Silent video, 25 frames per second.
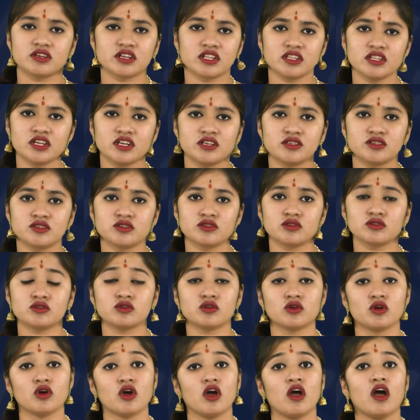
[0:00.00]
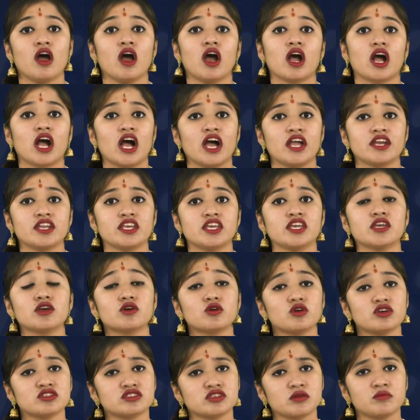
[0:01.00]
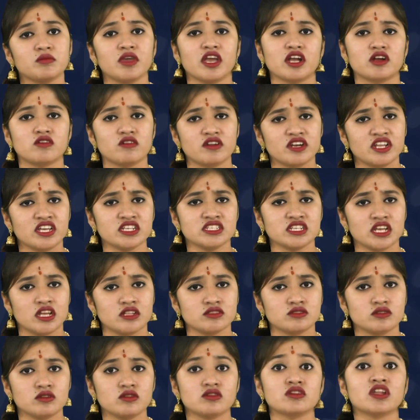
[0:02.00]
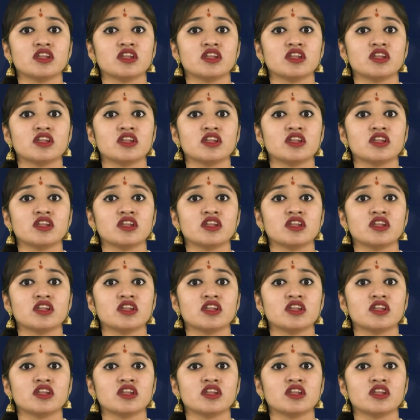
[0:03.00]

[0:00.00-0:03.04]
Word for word: ఉంటుంది అంటుర్రు కానీ కొంచెం ఎక్కువనే ఛాన్సులు